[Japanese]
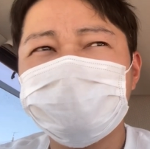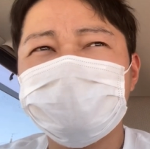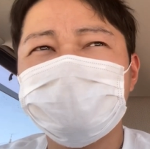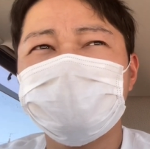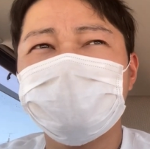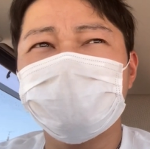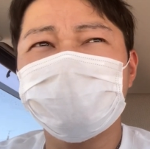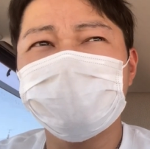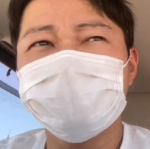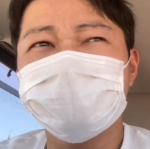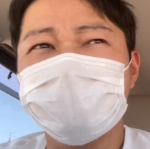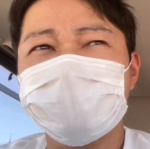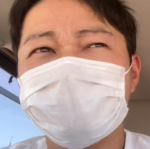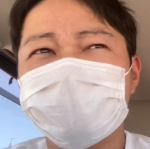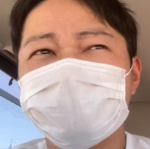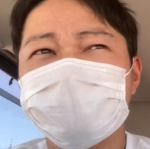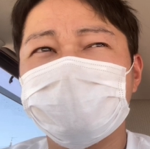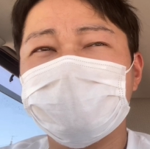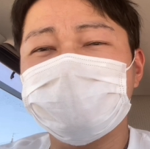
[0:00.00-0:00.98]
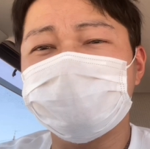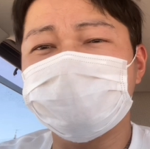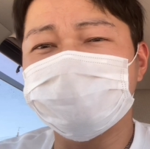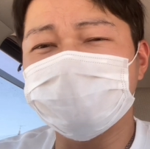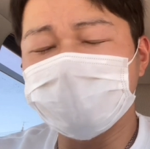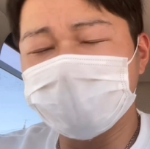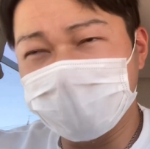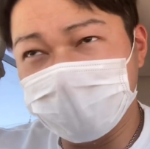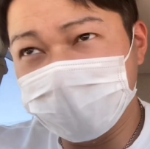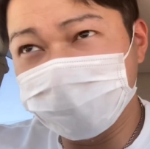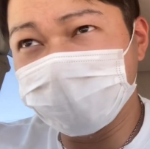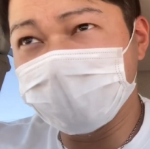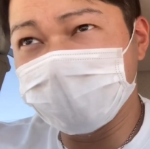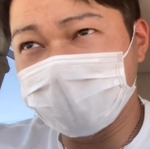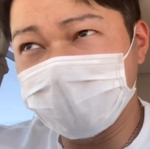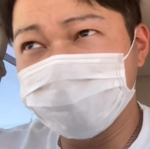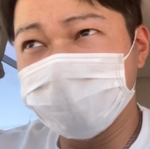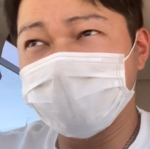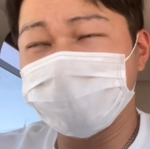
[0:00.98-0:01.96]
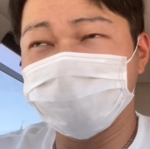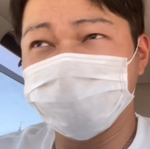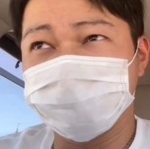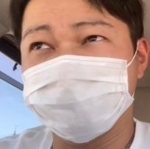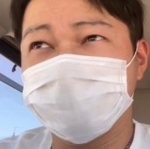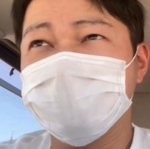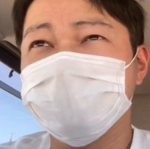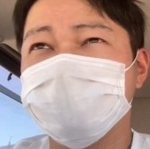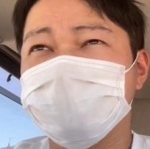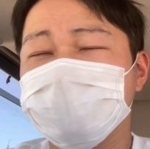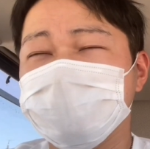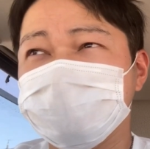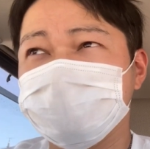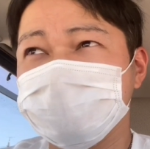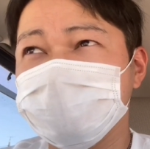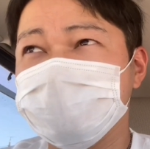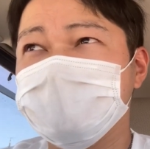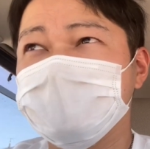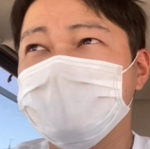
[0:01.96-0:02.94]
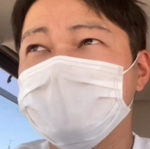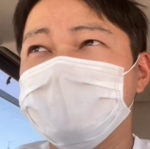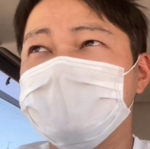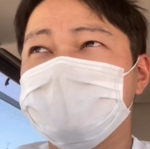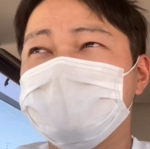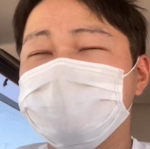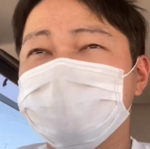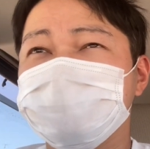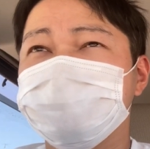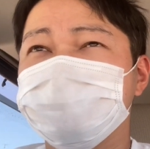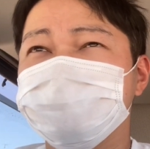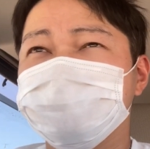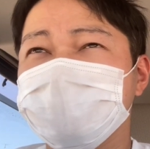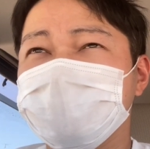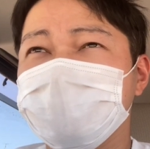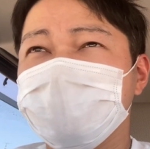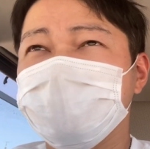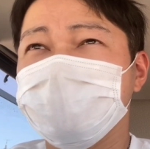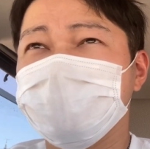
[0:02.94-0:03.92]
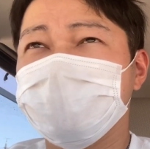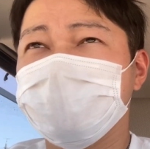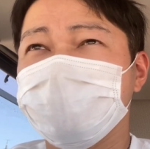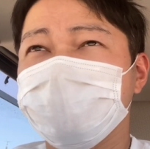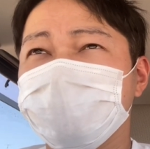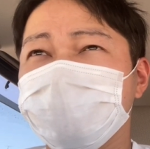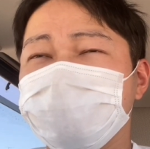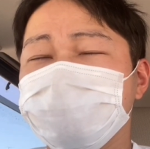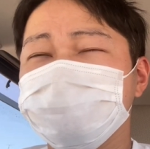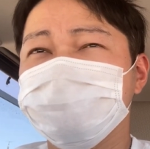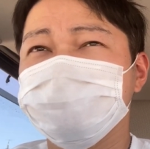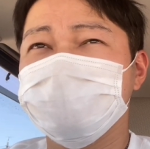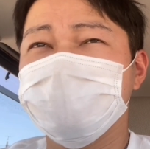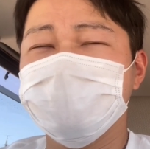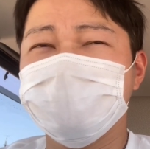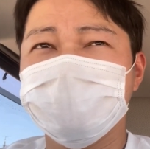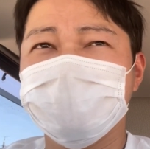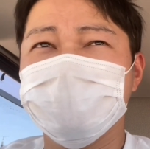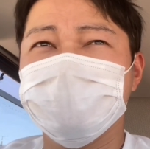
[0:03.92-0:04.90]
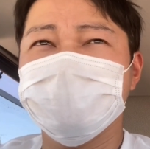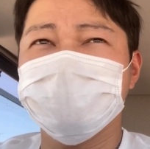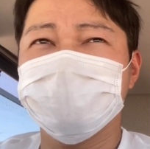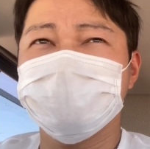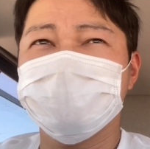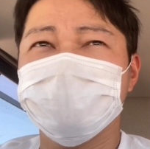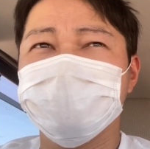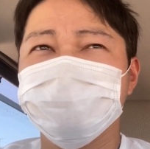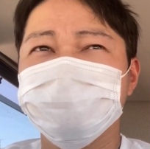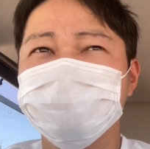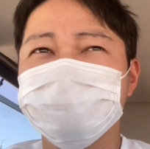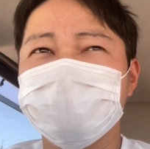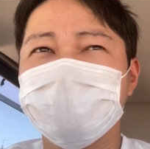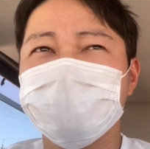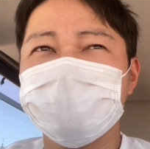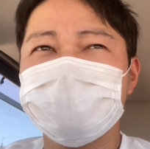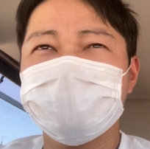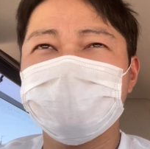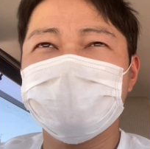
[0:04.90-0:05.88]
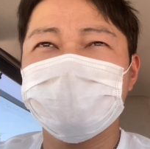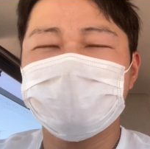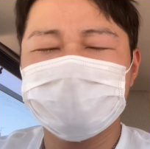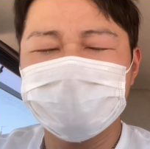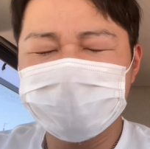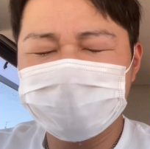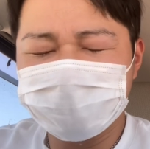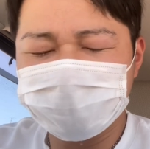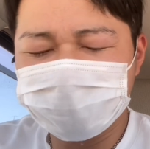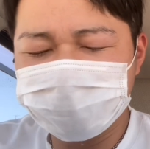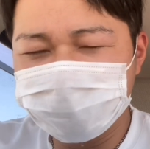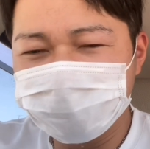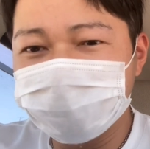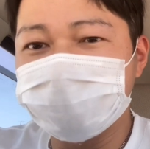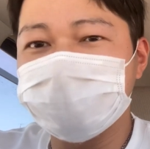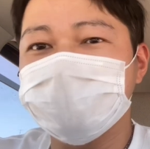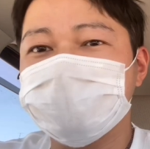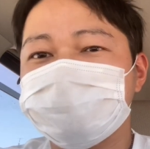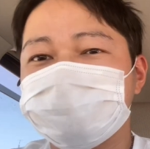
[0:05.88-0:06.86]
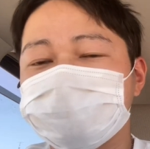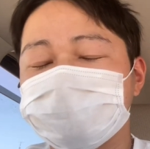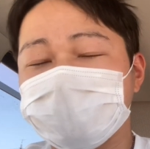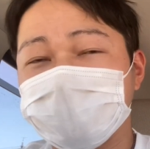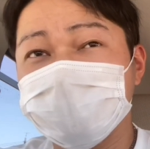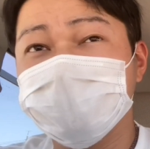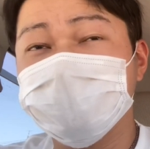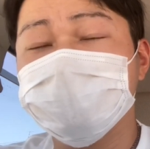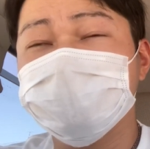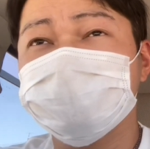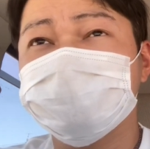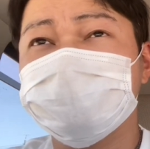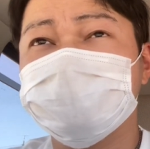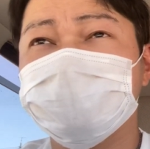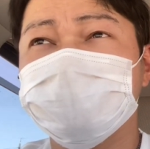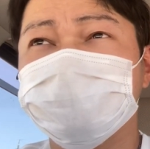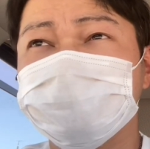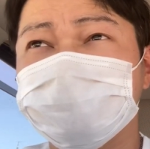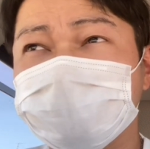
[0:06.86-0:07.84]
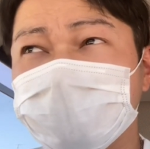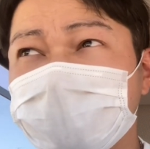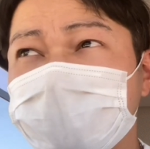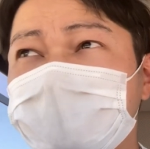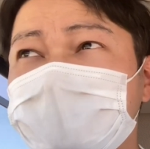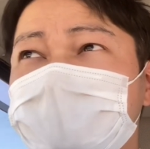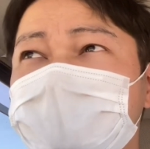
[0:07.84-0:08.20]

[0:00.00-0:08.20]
例えばローンが組めないとかね、まあ極端な話で車が購入できないっていう方に強いですよね、リースっていうのは。